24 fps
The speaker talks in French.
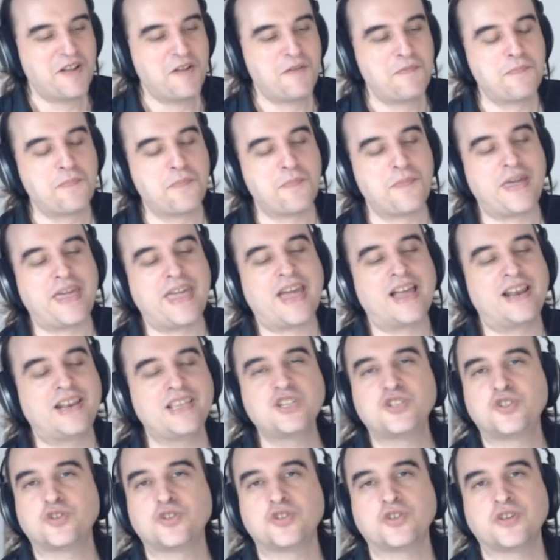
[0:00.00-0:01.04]
Mais aller
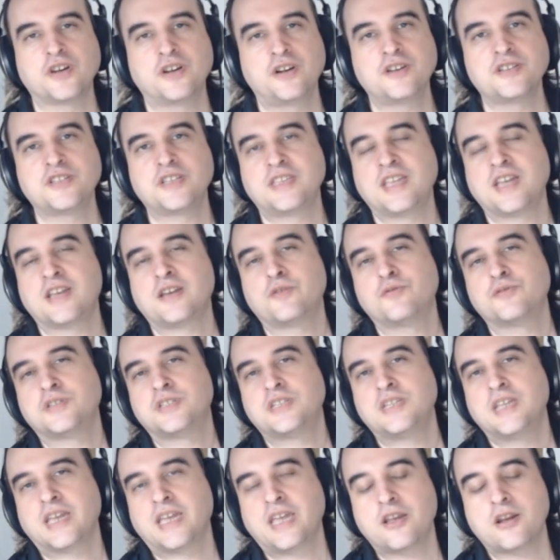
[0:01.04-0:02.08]
jusque-là, c'était
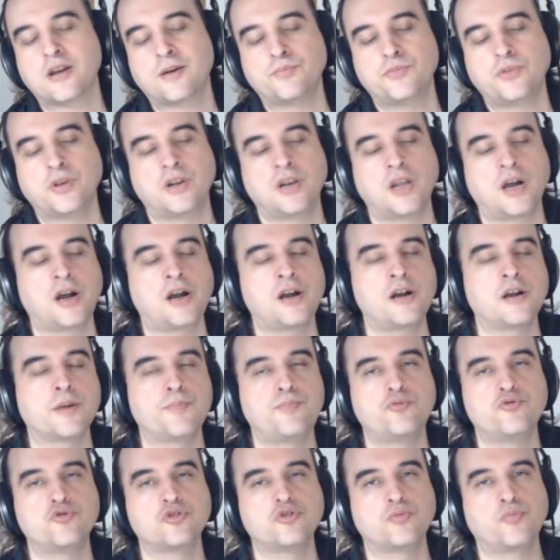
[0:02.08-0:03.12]
considéré comme de l'art
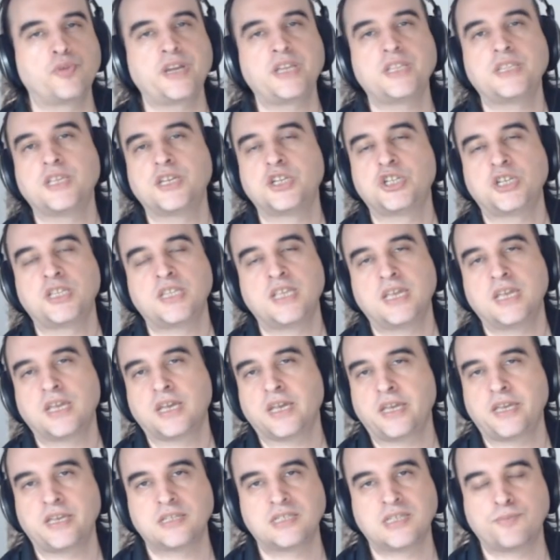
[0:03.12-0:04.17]
plus ou moins
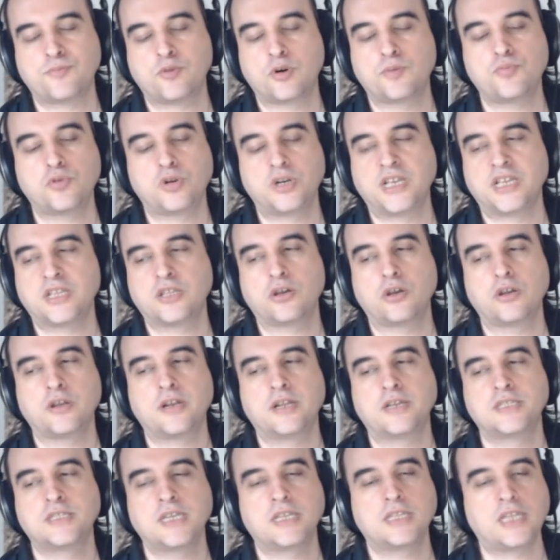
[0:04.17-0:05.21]
dégénéré. C'est bon pour les
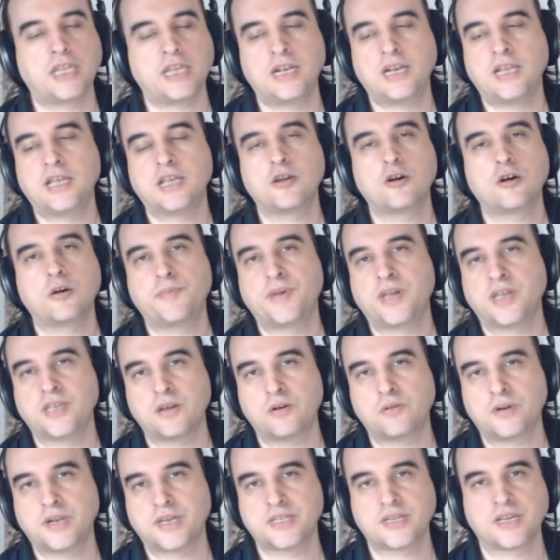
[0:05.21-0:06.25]
troglodytes et les
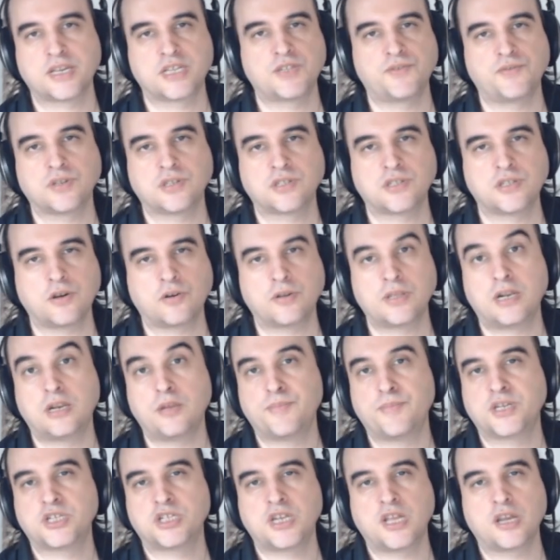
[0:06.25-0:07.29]
cromagnons, la science-fiction, dans
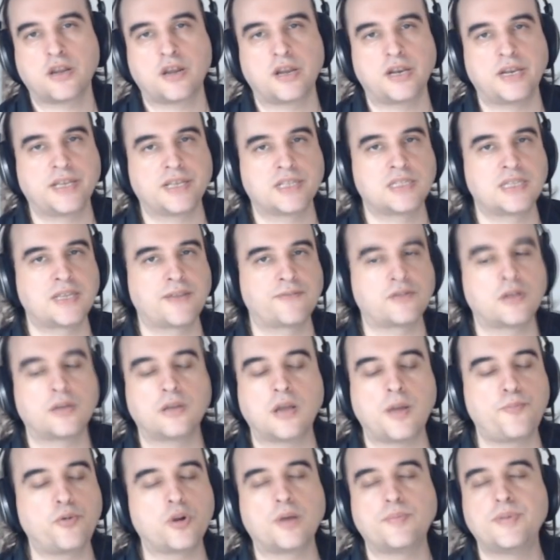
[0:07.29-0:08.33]
l'imaginaire collectif.
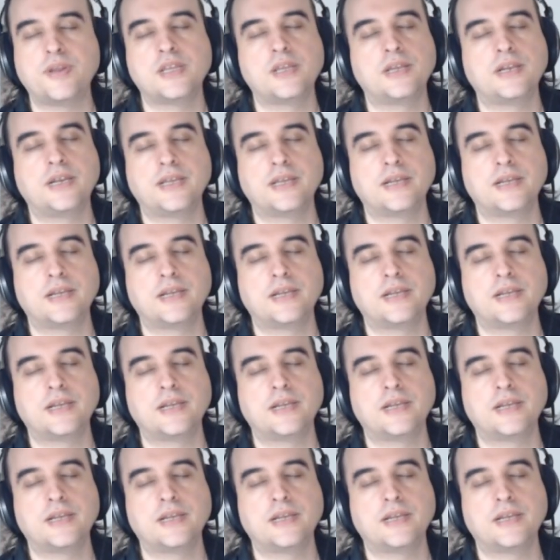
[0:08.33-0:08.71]
Un peu comme les,